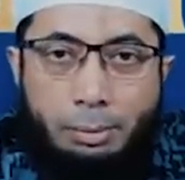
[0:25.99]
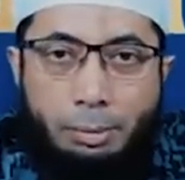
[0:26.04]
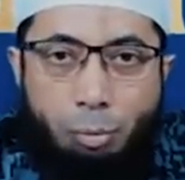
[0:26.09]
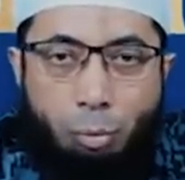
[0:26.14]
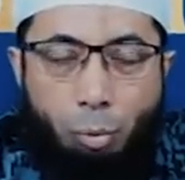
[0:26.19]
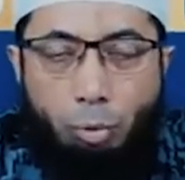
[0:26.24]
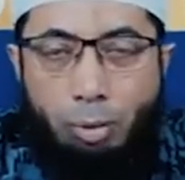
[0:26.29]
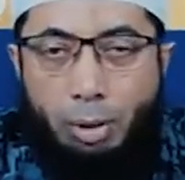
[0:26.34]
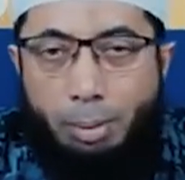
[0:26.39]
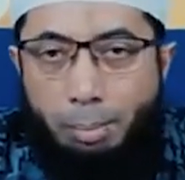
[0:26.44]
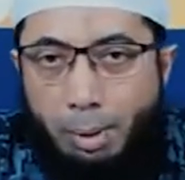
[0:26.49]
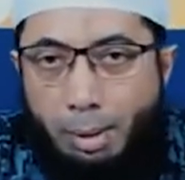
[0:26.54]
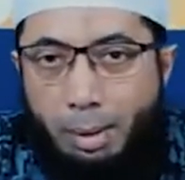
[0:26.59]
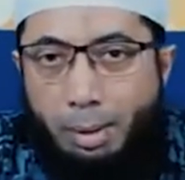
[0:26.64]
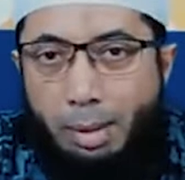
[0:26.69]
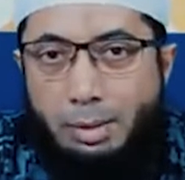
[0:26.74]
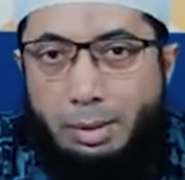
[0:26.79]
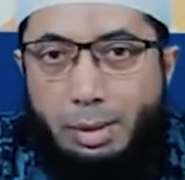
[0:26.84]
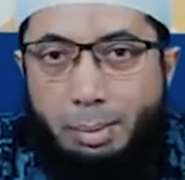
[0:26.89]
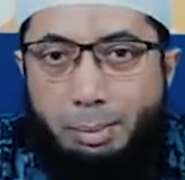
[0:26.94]
dulu di
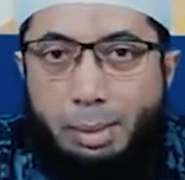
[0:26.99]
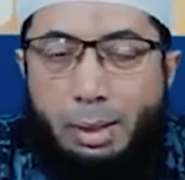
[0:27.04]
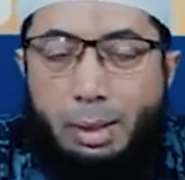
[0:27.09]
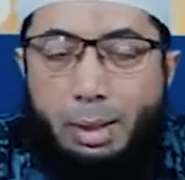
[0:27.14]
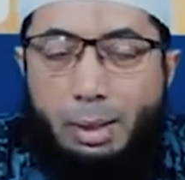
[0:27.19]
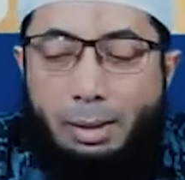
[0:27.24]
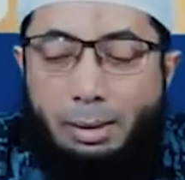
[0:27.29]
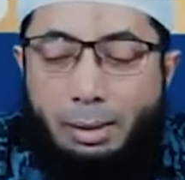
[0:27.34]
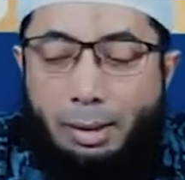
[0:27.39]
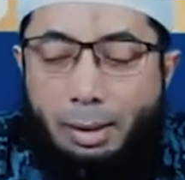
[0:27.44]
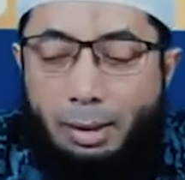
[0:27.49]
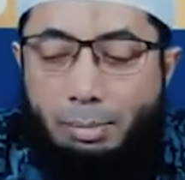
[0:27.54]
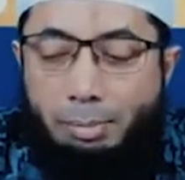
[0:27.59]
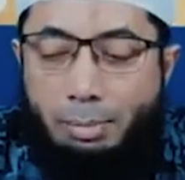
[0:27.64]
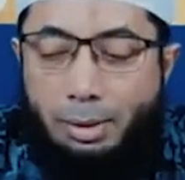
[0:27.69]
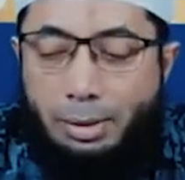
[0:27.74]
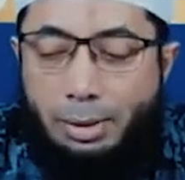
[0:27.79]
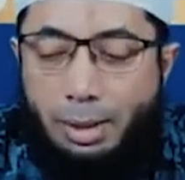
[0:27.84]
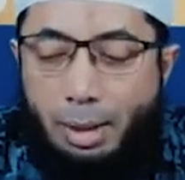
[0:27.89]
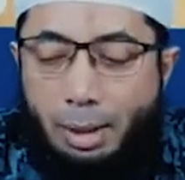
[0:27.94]
Mekah saya pernah larang kalian
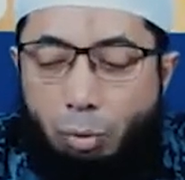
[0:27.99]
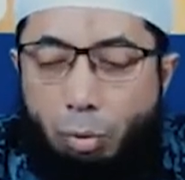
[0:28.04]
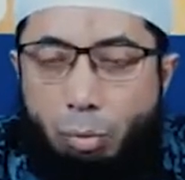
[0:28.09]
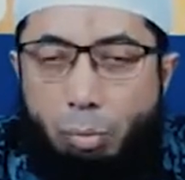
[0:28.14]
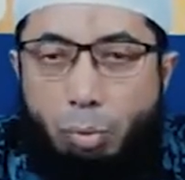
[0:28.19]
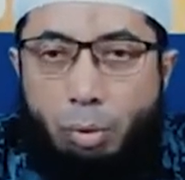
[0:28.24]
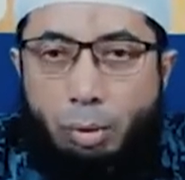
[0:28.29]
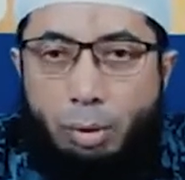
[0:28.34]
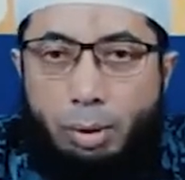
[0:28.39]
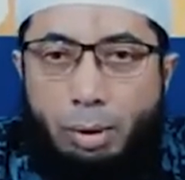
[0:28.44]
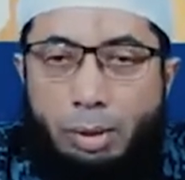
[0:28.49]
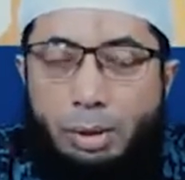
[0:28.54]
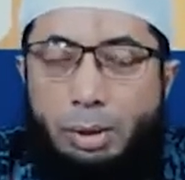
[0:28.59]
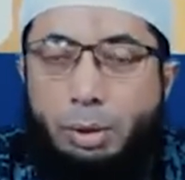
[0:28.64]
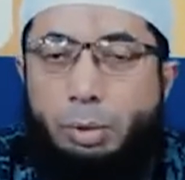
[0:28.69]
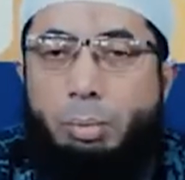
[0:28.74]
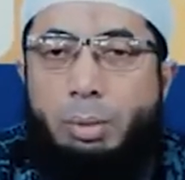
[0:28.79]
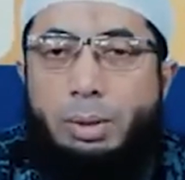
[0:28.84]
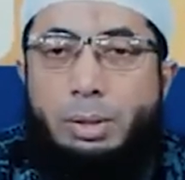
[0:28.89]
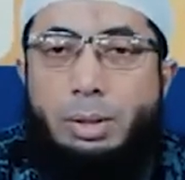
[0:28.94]
berziarah kubur karena di
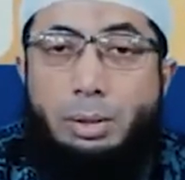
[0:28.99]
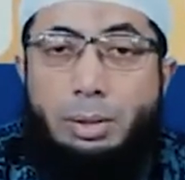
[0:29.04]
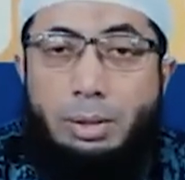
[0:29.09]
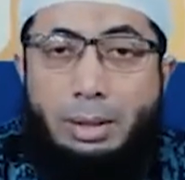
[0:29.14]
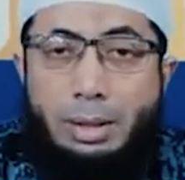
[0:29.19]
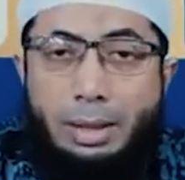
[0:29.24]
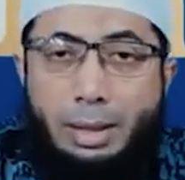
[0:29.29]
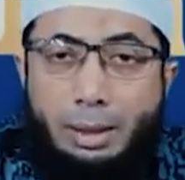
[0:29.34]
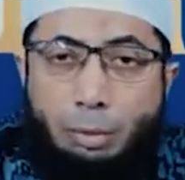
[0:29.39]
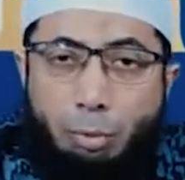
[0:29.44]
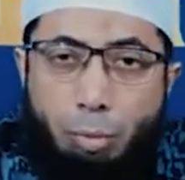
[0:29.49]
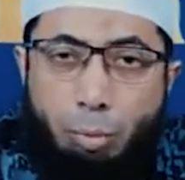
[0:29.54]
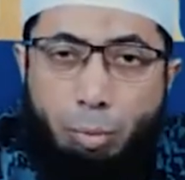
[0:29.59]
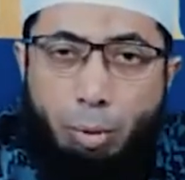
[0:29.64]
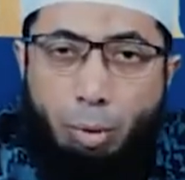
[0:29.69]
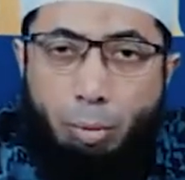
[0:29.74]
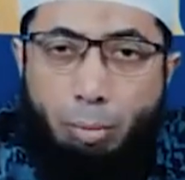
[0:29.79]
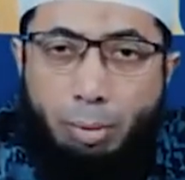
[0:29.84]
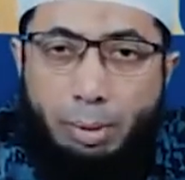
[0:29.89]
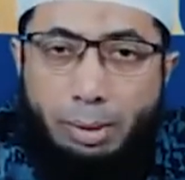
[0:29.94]
situ masih sedikit
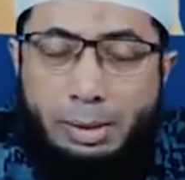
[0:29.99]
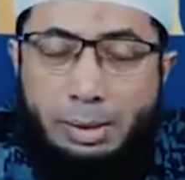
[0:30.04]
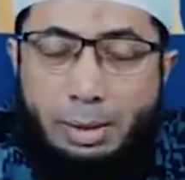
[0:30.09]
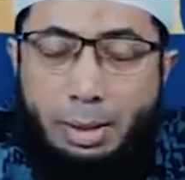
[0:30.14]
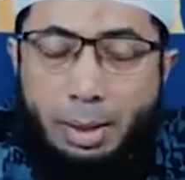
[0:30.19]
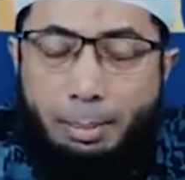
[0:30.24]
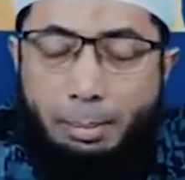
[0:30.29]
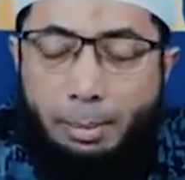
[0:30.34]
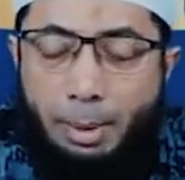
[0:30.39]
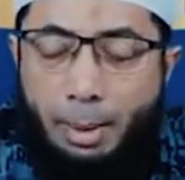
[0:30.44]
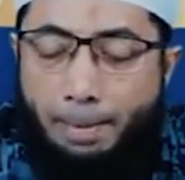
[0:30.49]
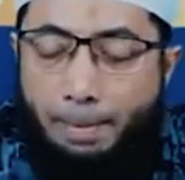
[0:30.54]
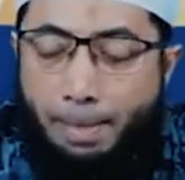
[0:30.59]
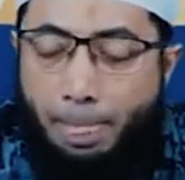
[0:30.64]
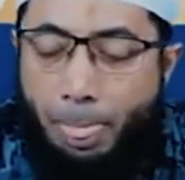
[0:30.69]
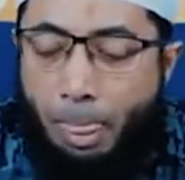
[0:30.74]
kuburan umat Islam ya